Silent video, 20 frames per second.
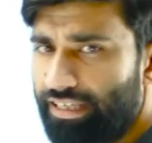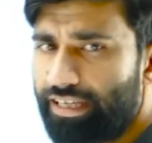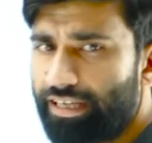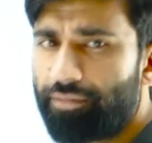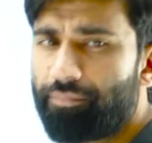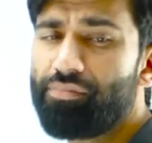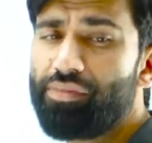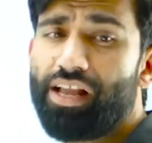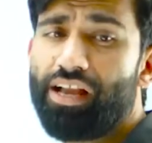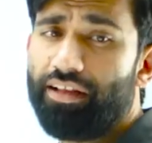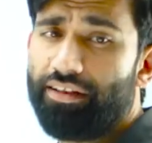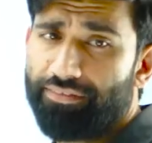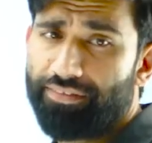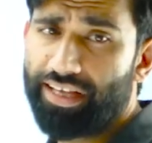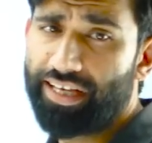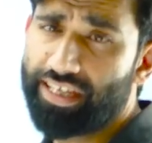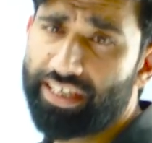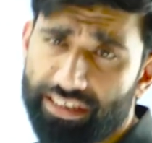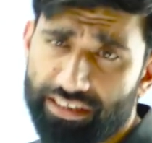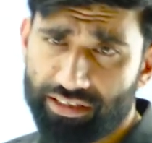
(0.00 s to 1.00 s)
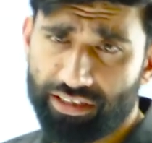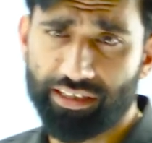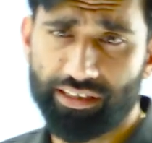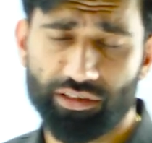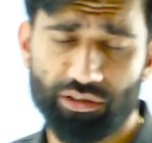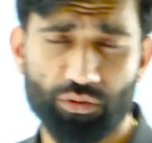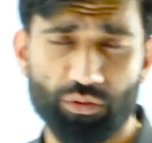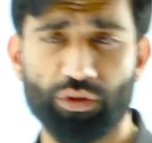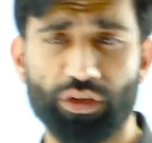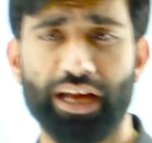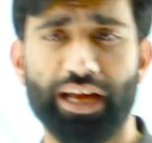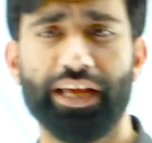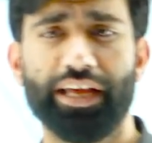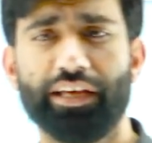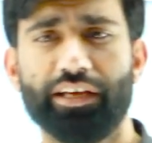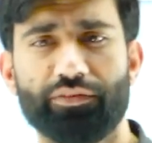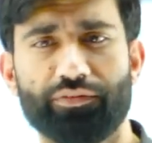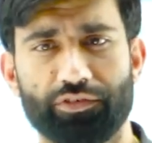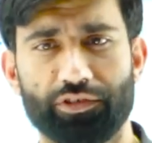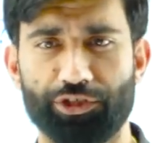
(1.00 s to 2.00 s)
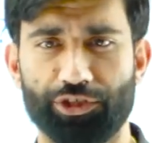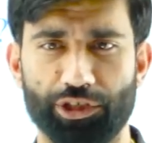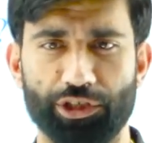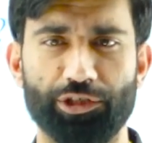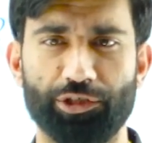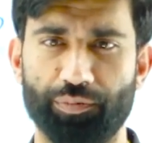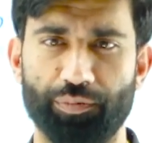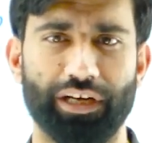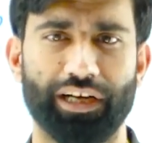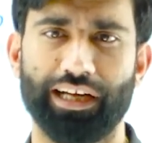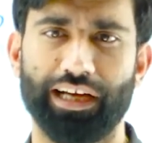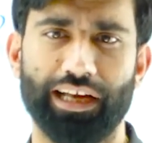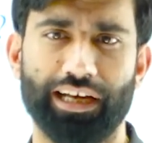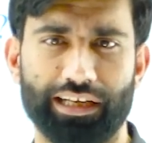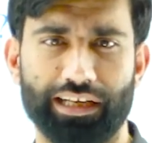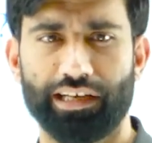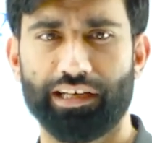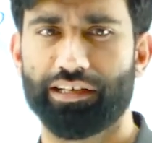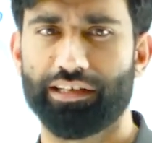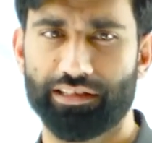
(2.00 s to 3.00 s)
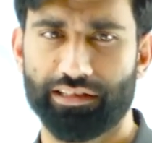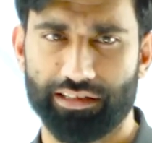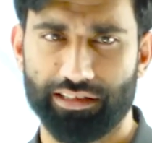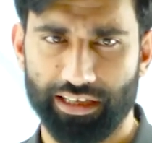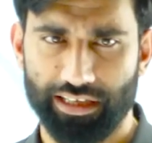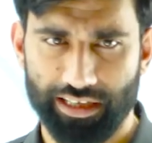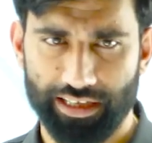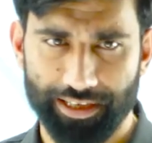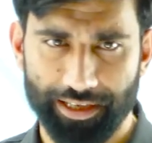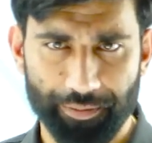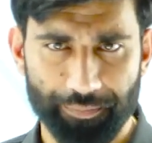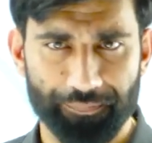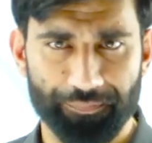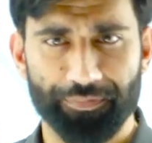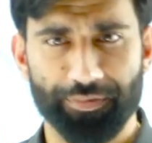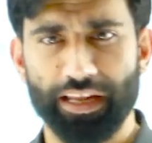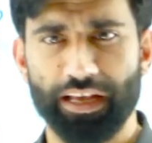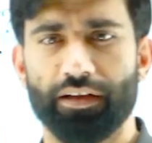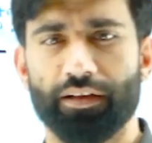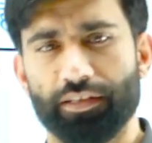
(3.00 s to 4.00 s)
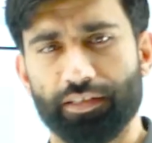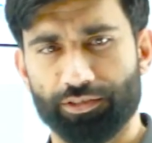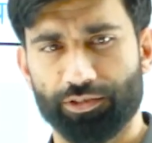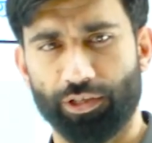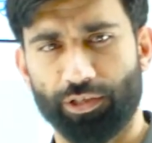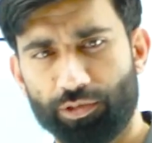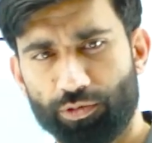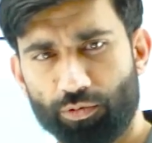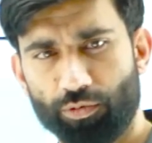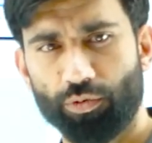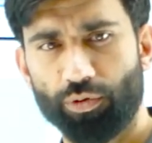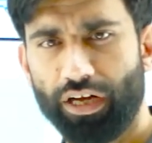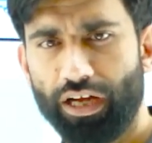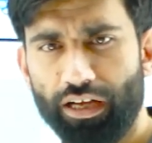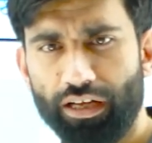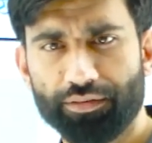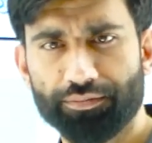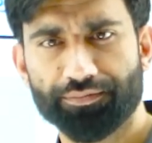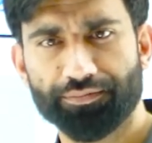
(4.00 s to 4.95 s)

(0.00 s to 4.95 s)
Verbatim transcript: है देखिए चटकोरा एक विशेष प्रकार का नृत्य है चटकोरा